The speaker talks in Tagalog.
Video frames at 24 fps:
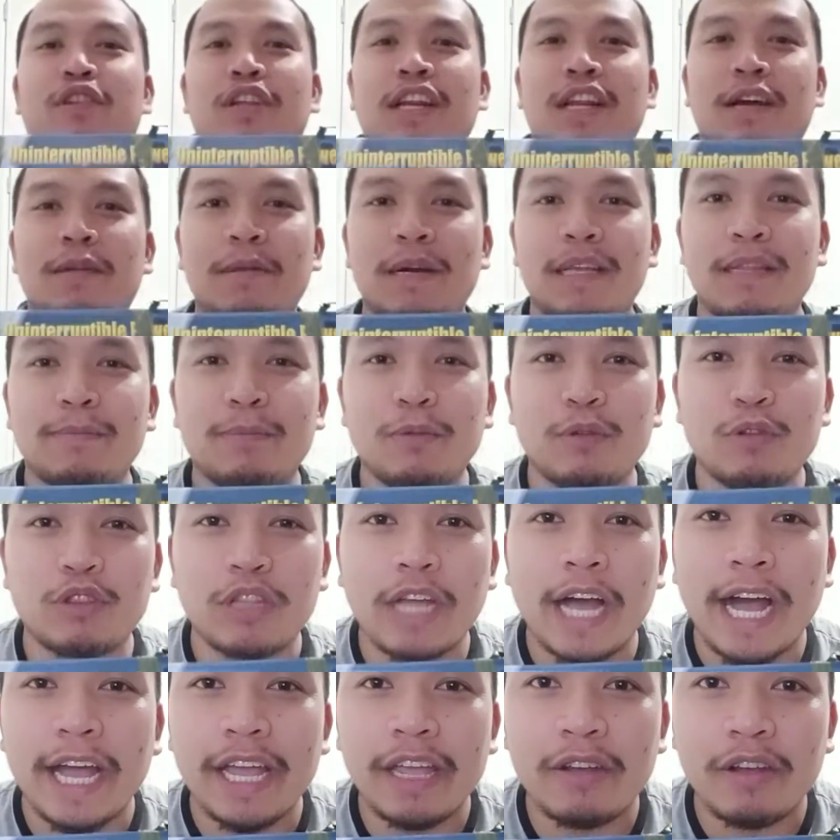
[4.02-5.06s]
na naman po
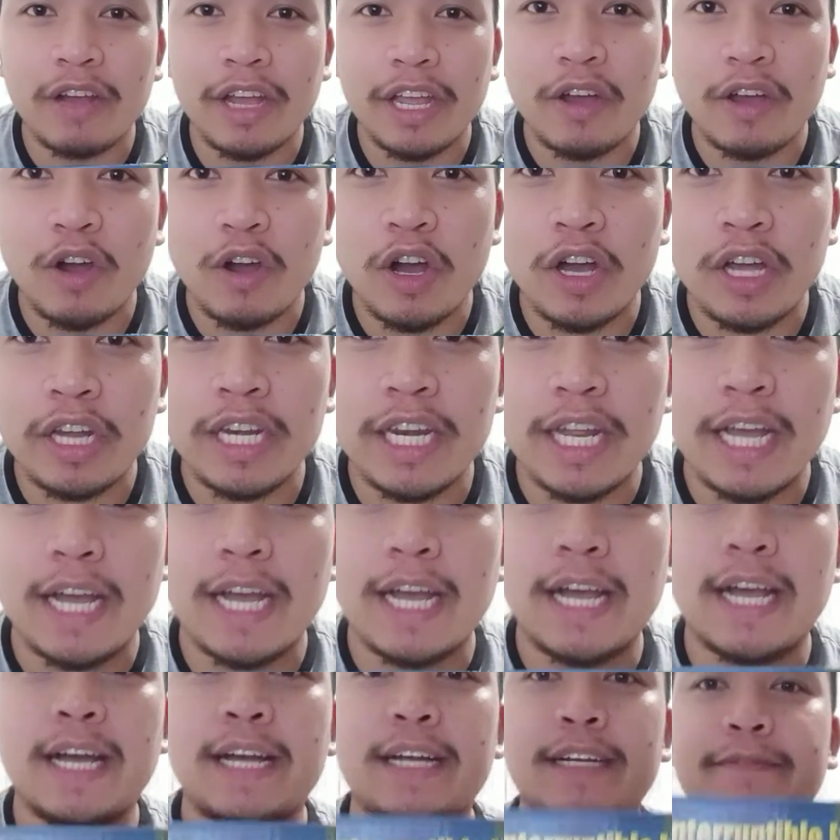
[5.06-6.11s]
tayo ngayon
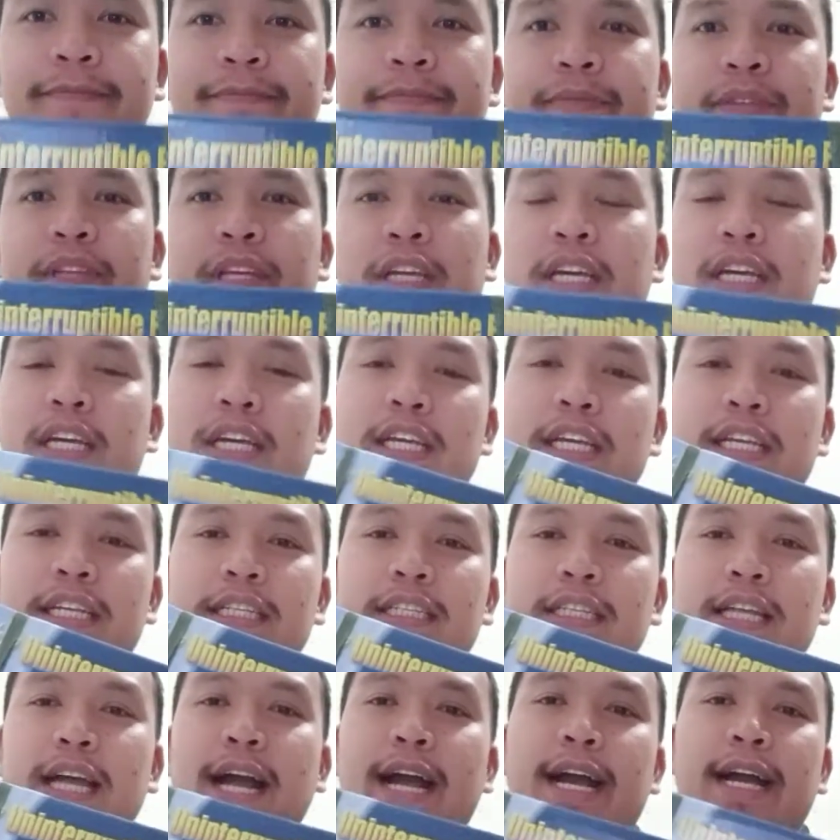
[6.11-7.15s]
ng
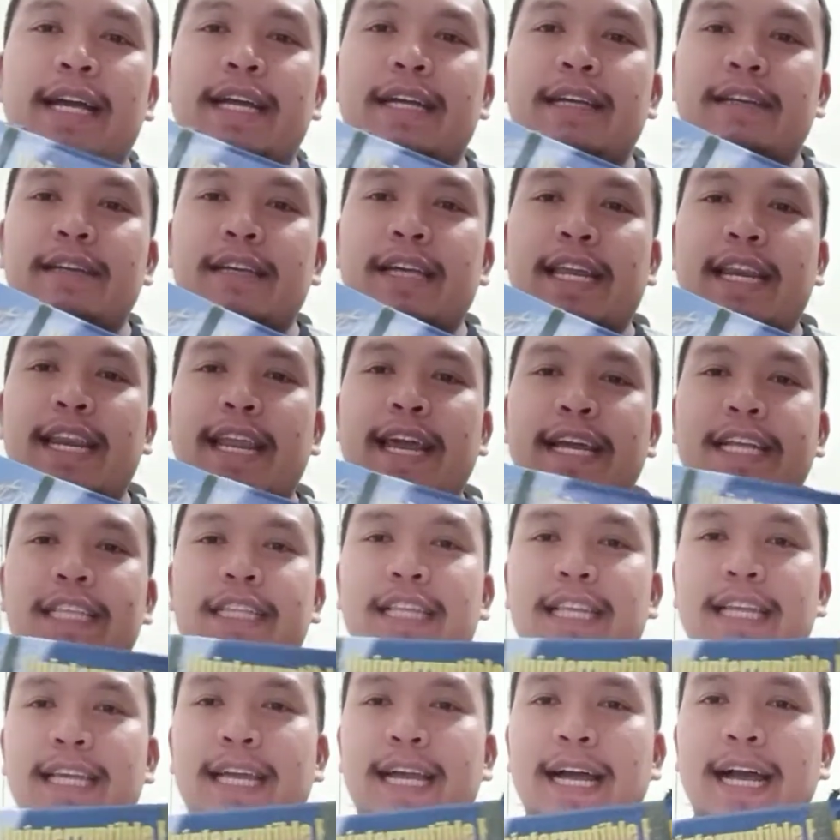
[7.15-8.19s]
isang
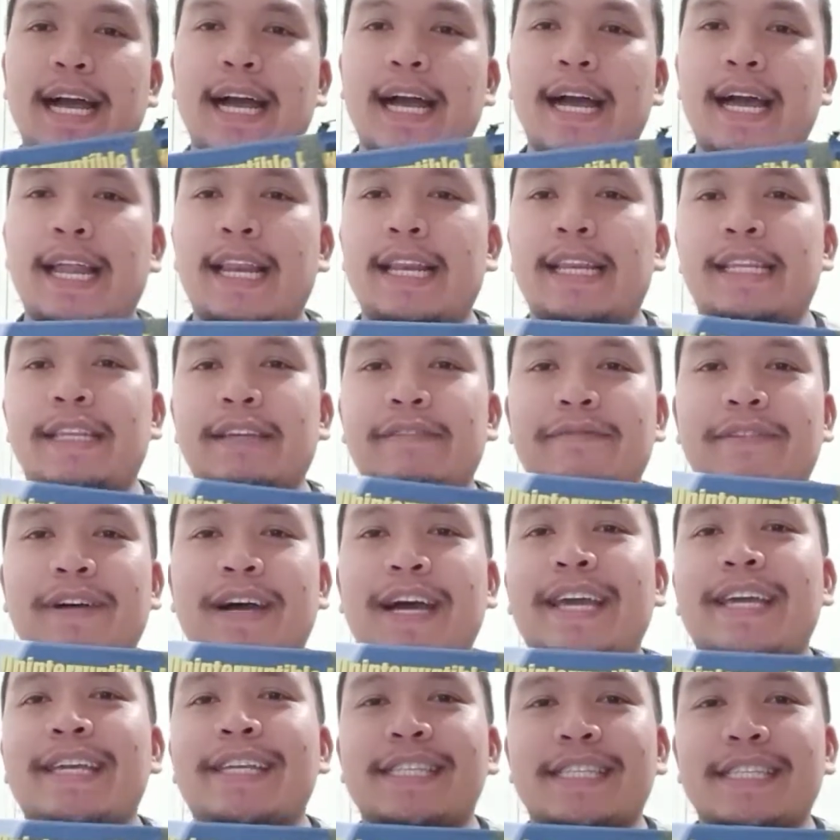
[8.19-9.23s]
electrical
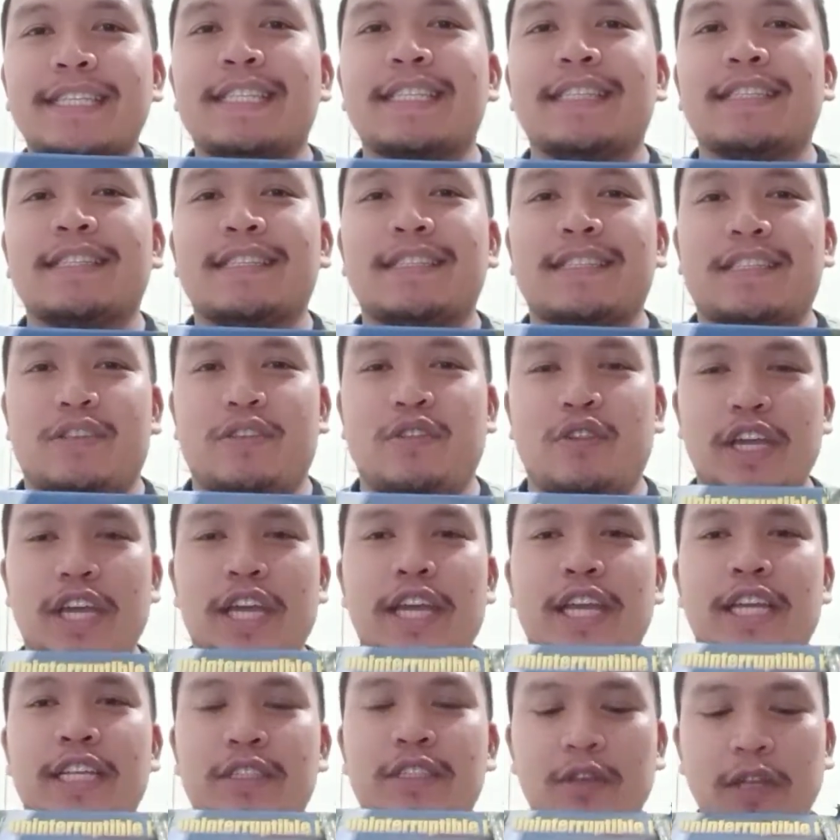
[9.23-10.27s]
device.
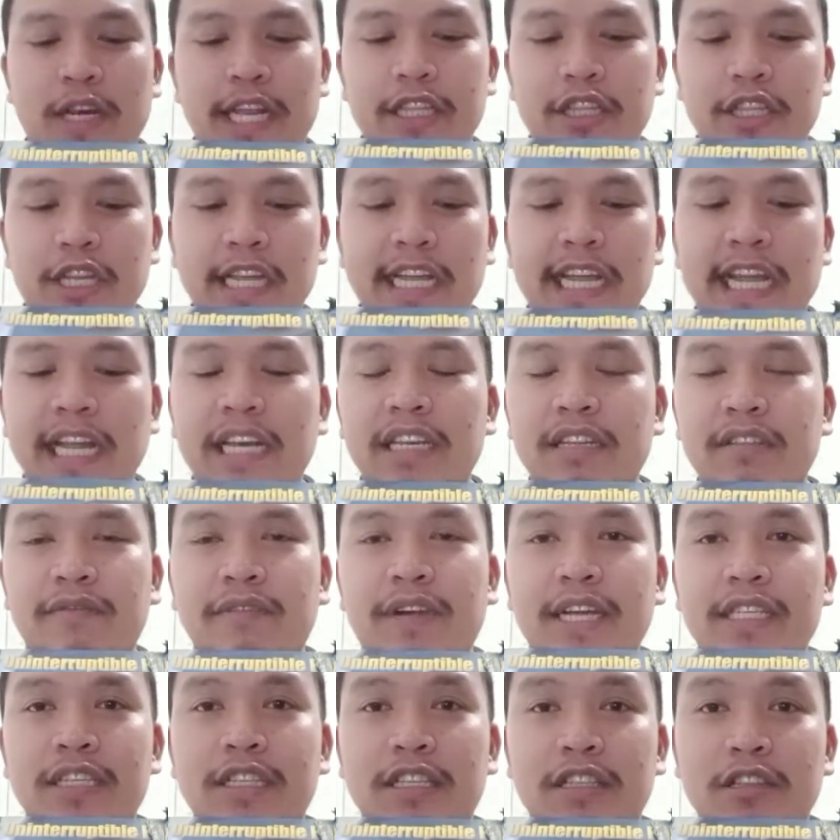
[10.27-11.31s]
Okay? So electrical
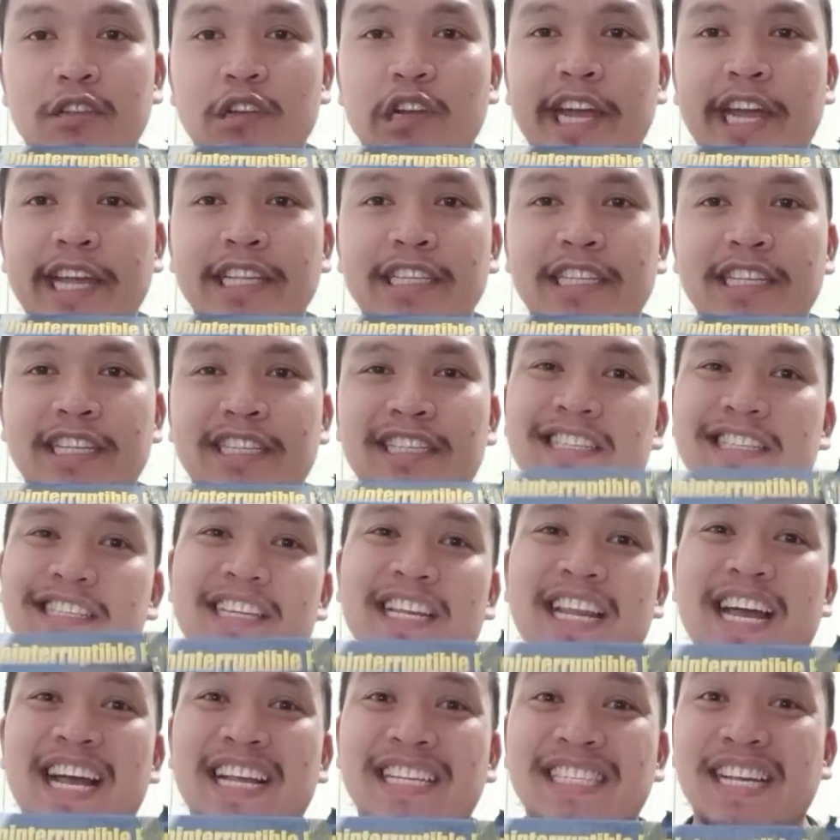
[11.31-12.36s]
device ito guys kasi
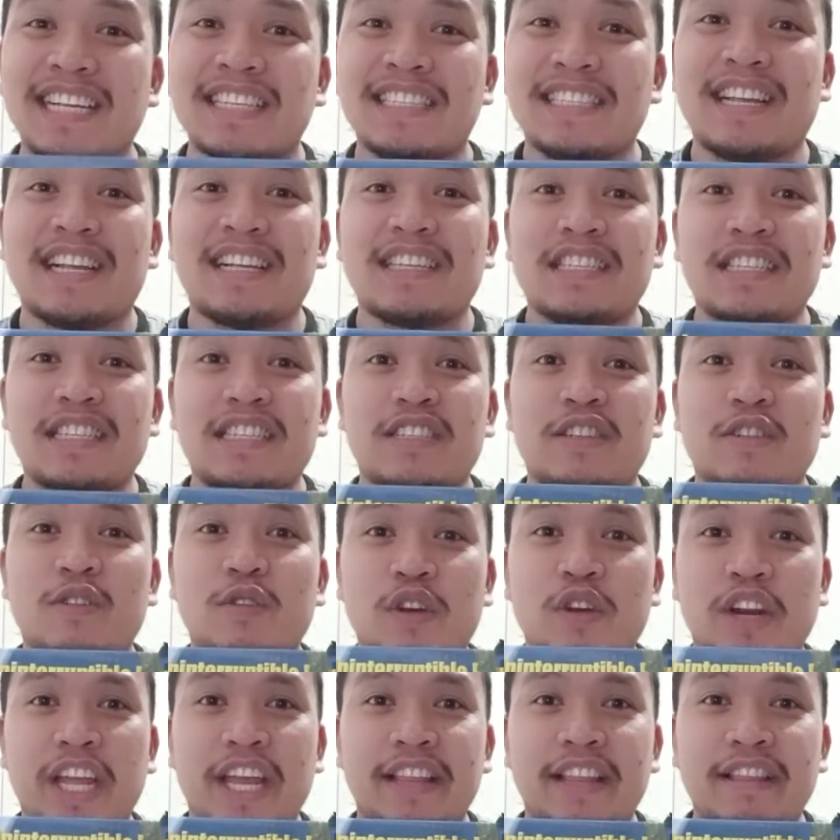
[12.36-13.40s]
sinasaksak siya sa
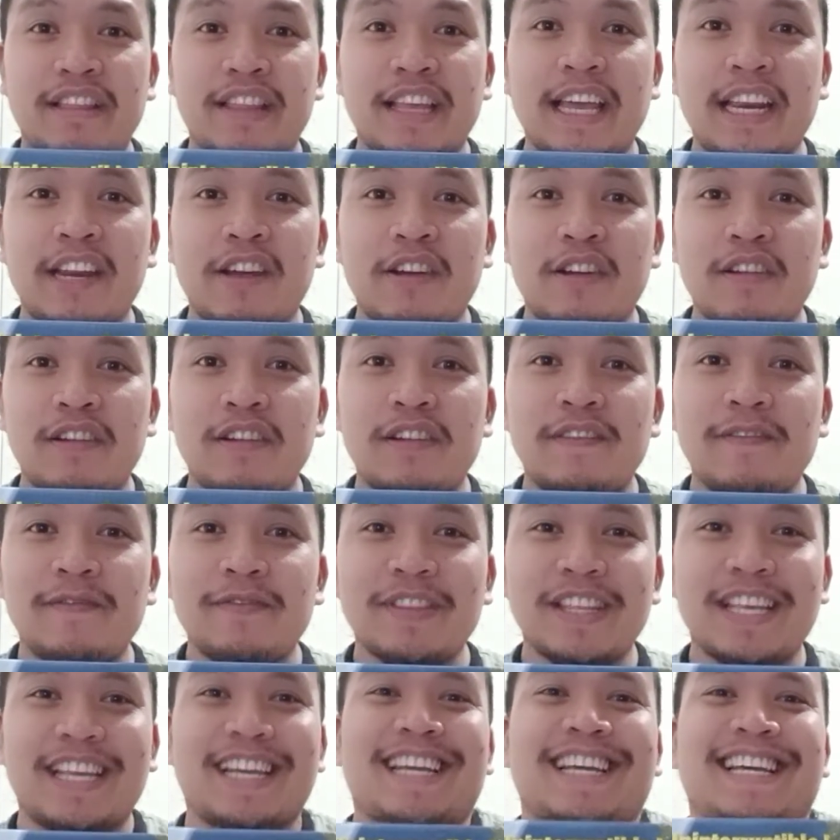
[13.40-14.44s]
kuryente, no?
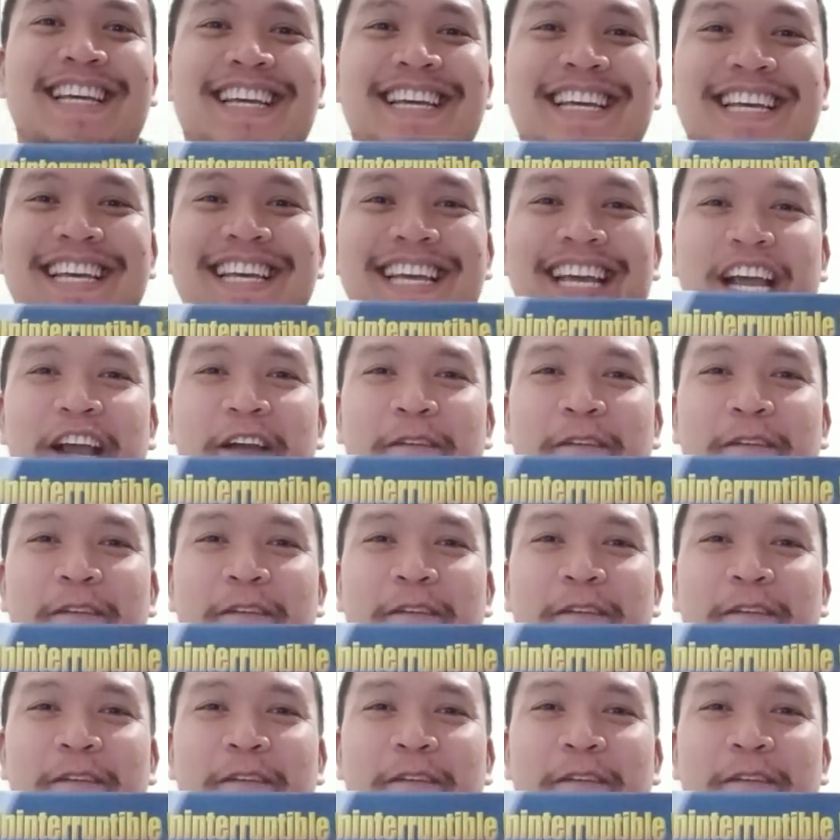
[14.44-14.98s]
Ah.